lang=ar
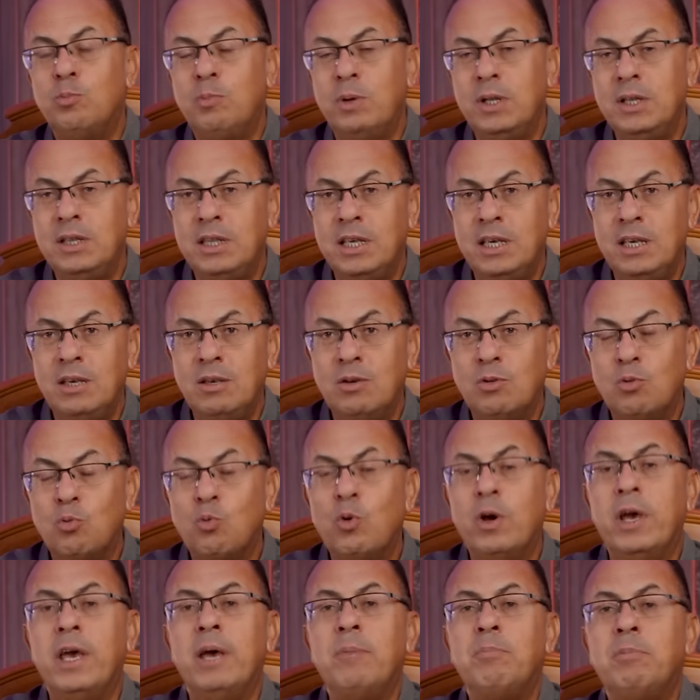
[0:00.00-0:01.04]
بنتي
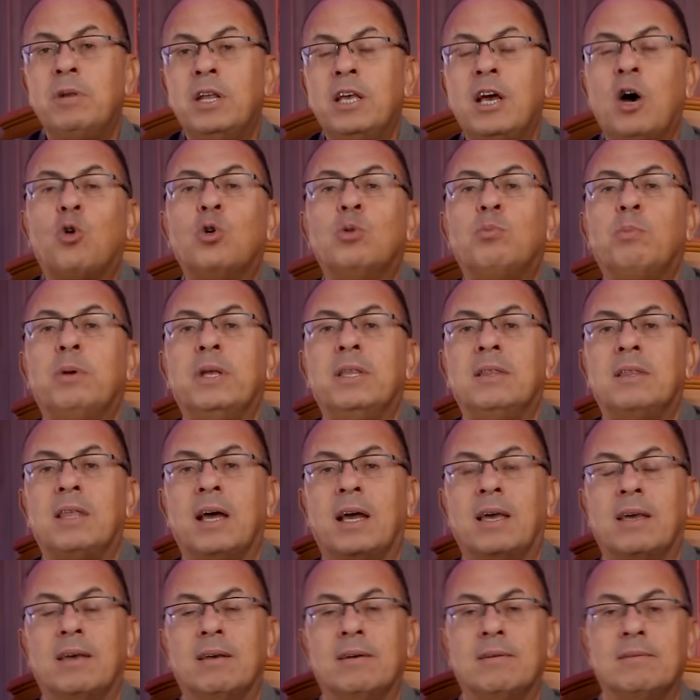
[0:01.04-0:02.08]
وابني ياخد
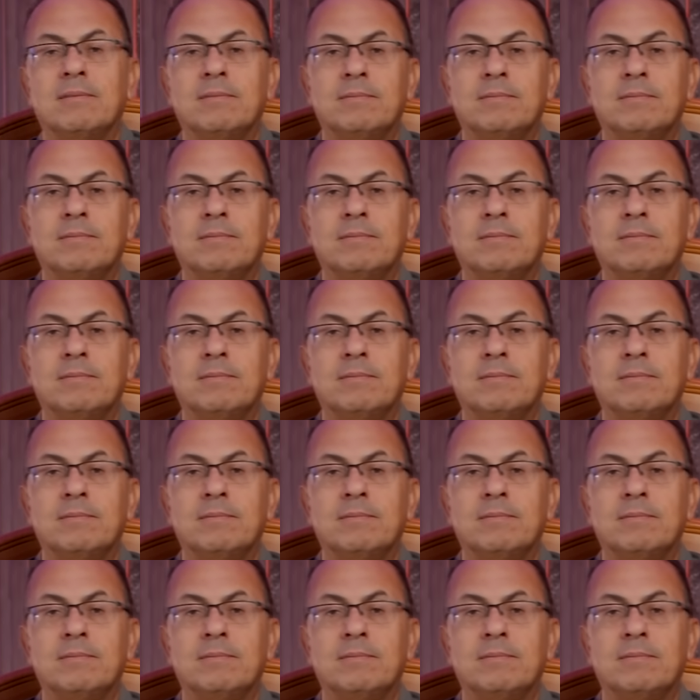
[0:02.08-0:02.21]
بنتك